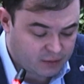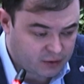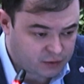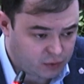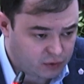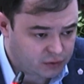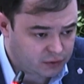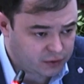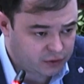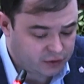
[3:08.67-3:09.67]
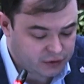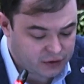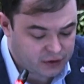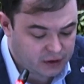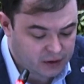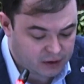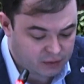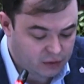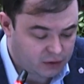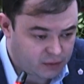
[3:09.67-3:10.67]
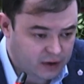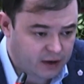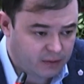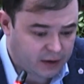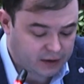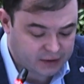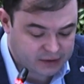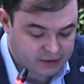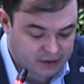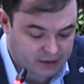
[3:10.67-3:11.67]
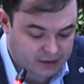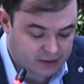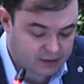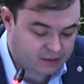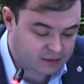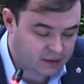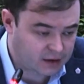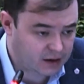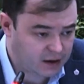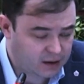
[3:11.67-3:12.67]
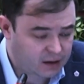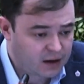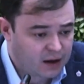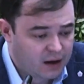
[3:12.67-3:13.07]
Мы используем на сегодняшний день для работы Macromite, Гисинтегра, Нанокат.